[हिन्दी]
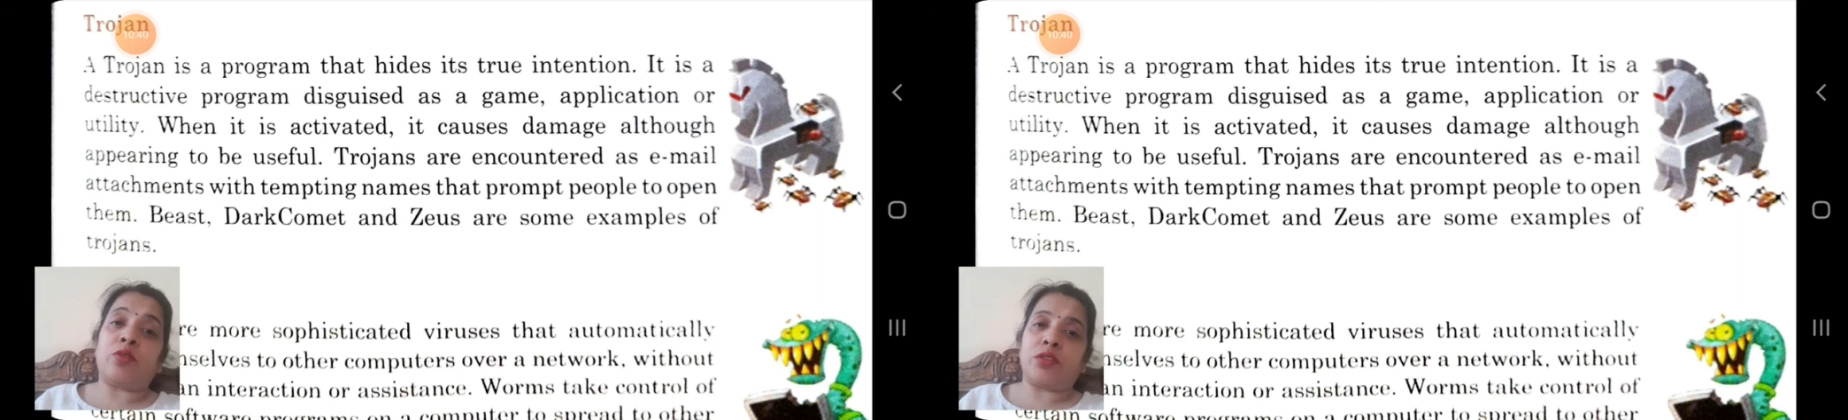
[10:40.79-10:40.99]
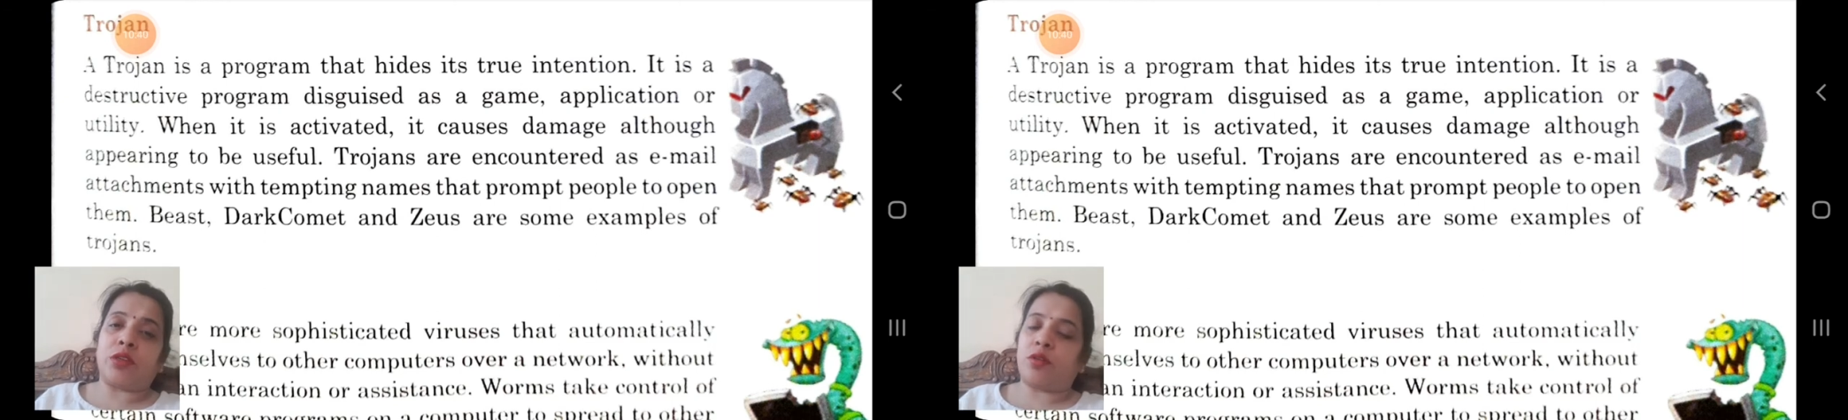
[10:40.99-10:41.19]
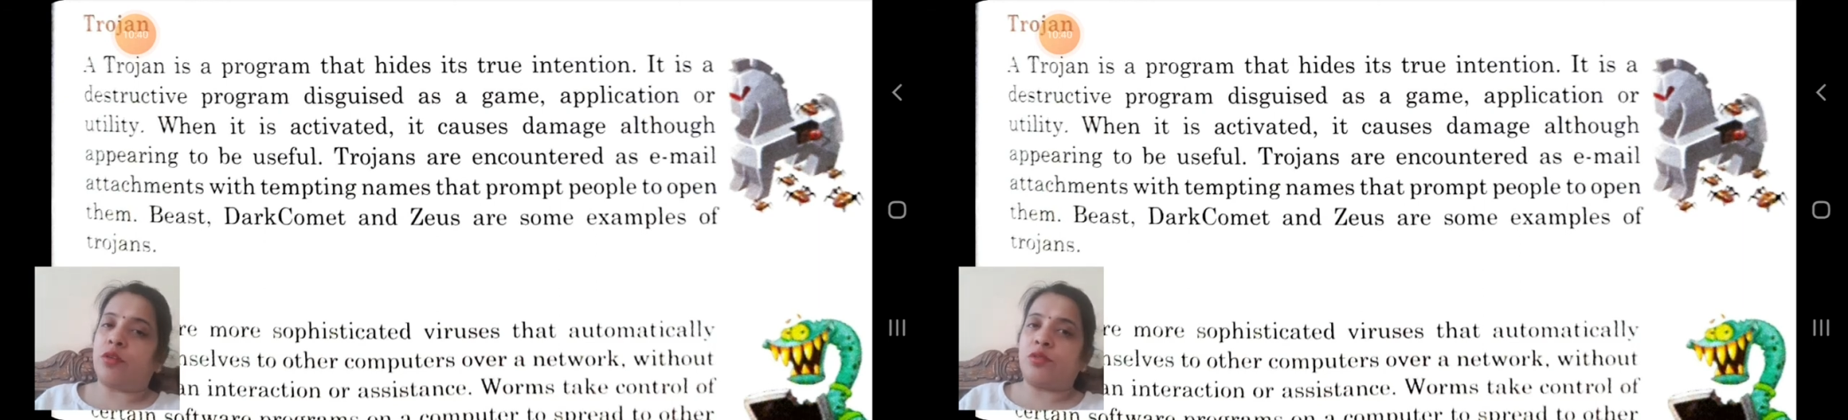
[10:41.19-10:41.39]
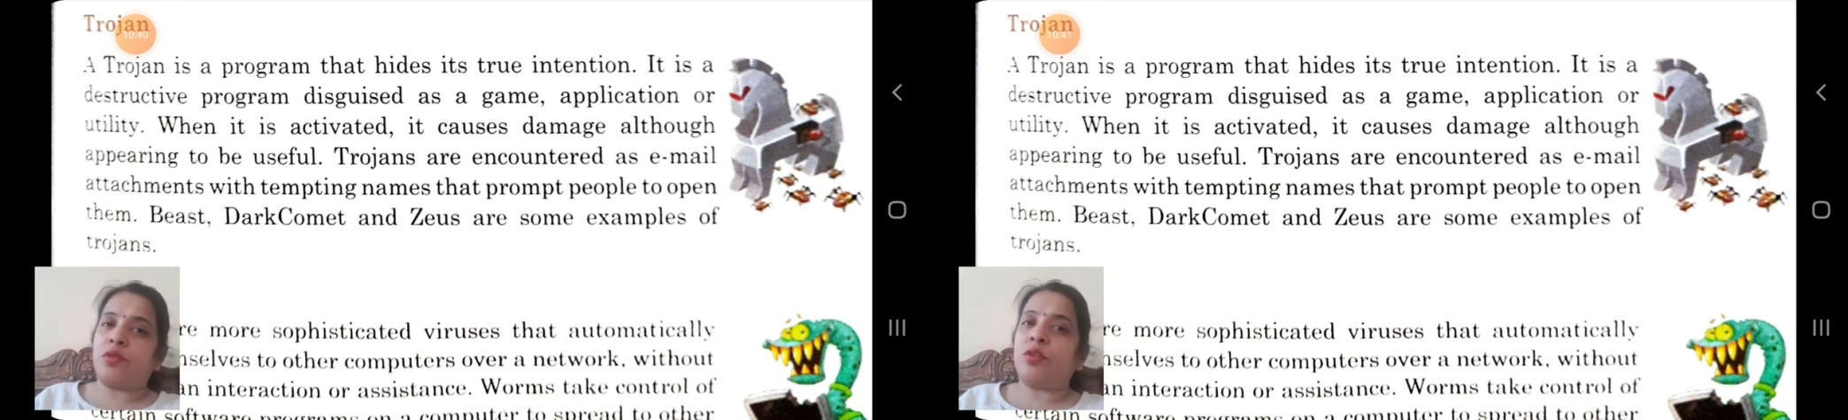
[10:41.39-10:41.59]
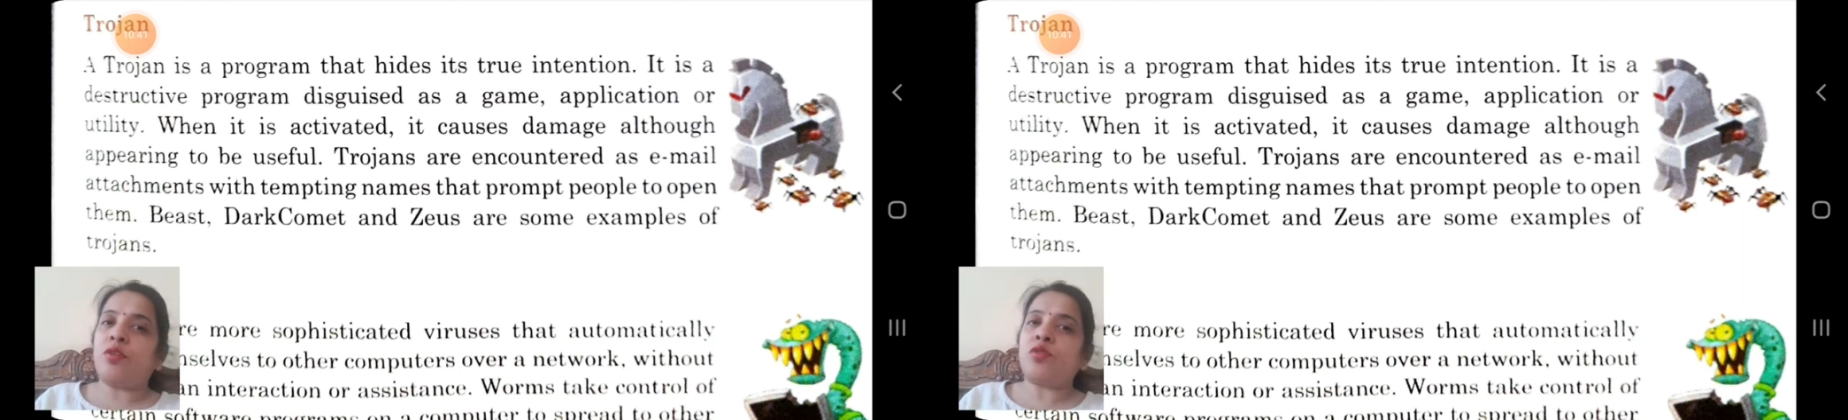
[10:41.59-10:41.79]
ट्रोज़न हॉर्स
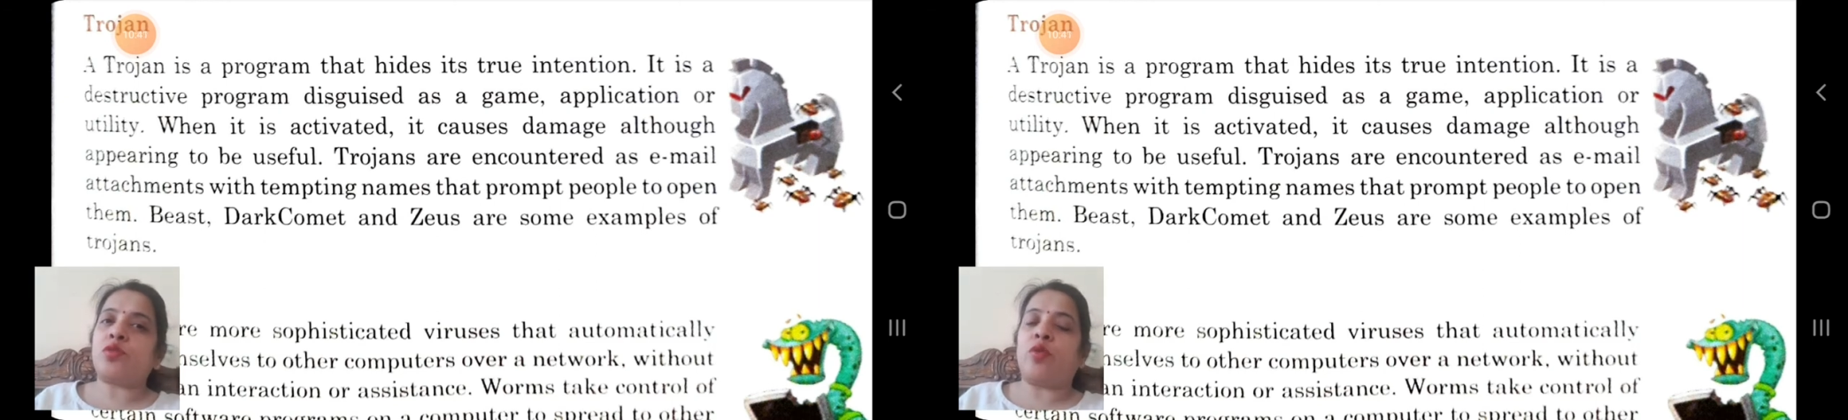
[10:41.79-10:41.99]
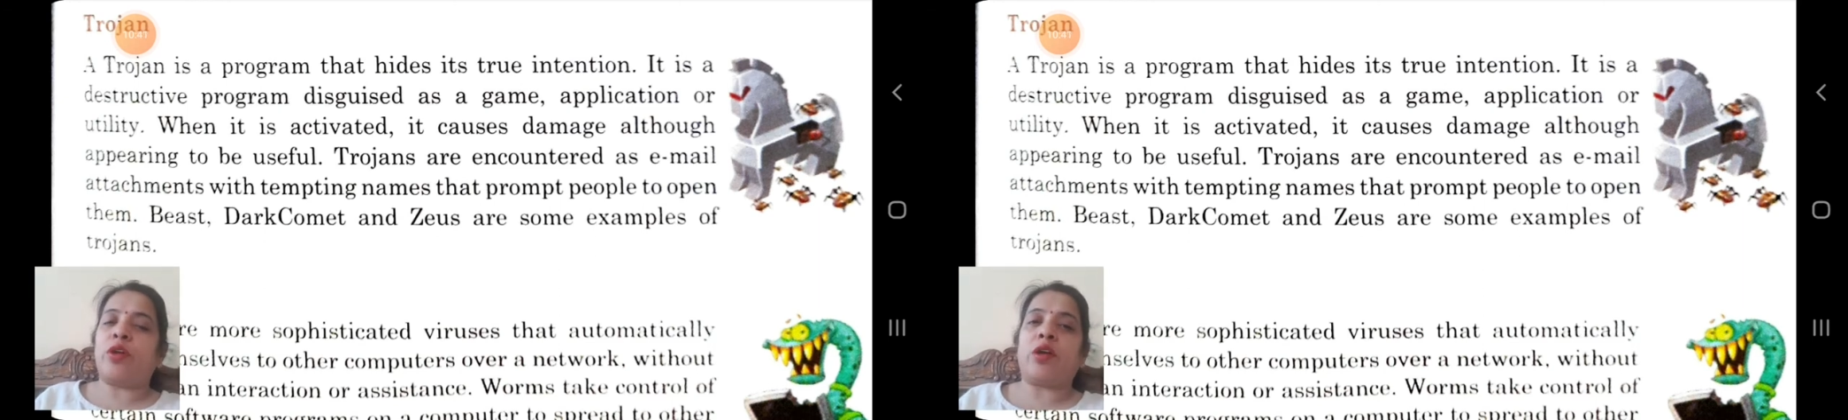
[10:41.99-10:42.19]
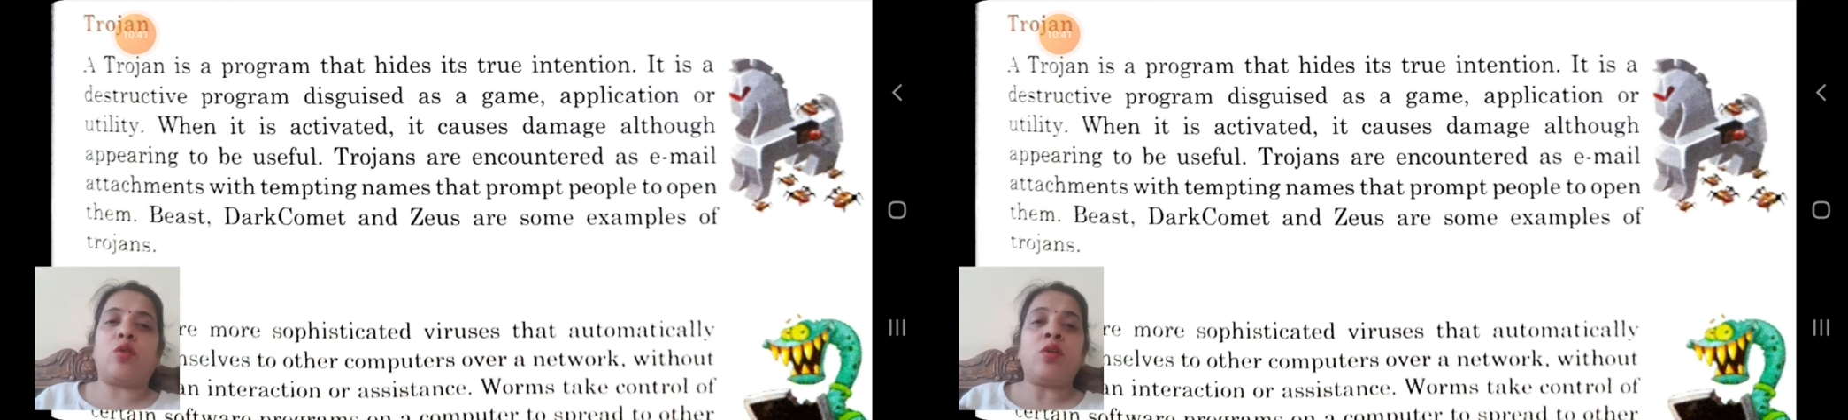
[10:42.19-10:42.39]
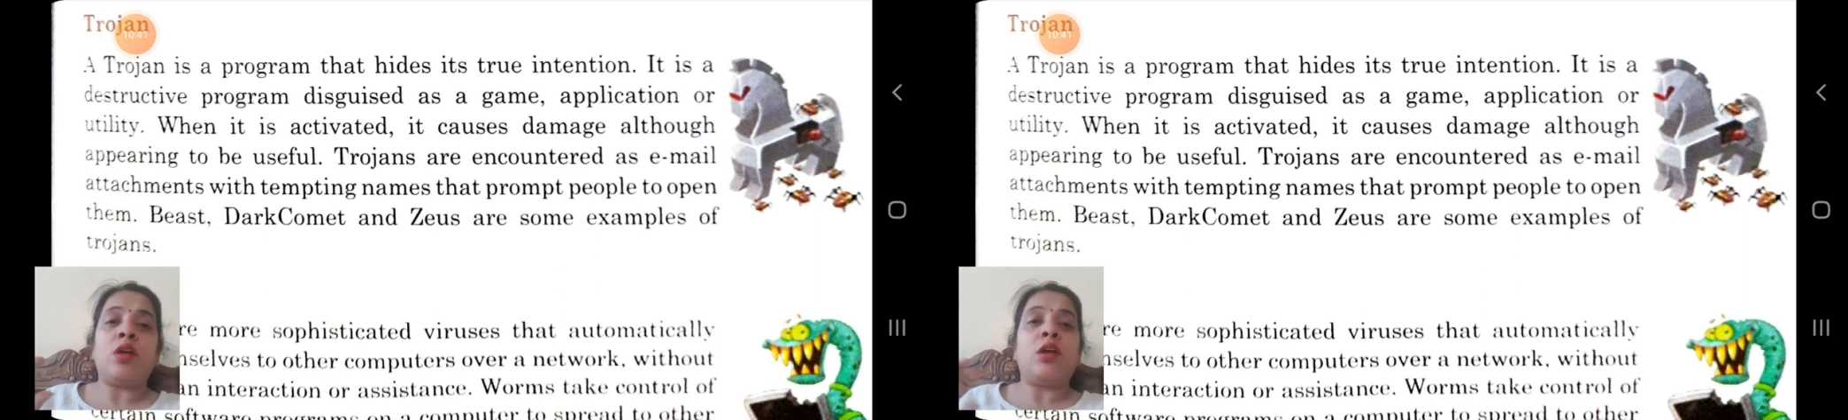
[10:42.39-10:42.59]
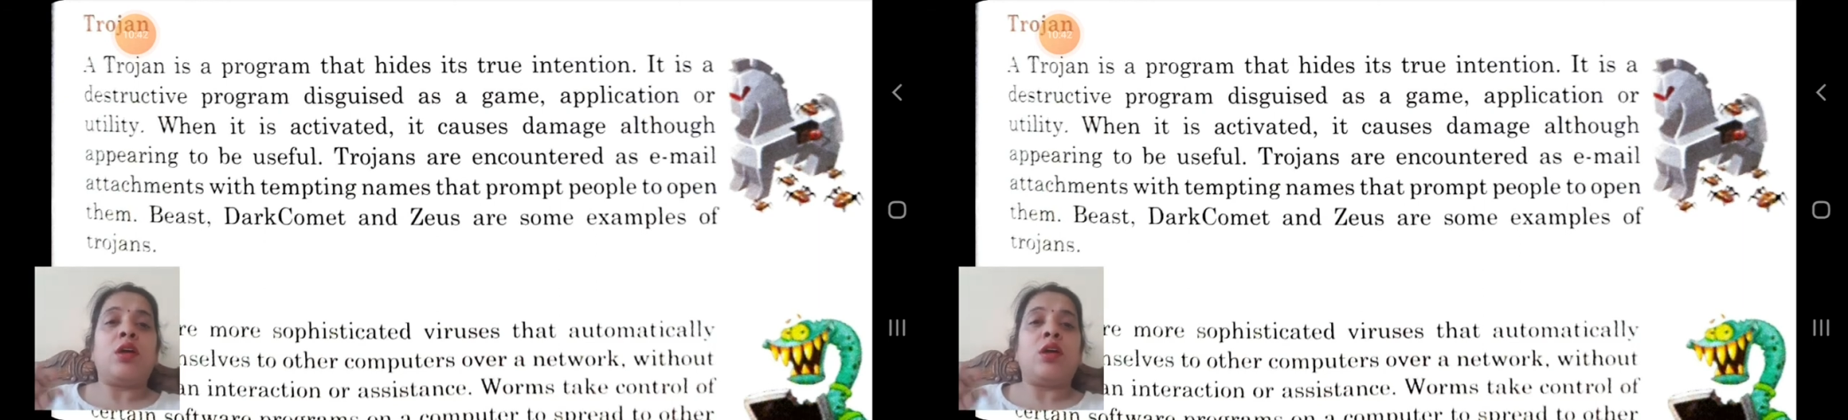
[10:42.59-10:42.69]
उन्होंने उस घोड़े को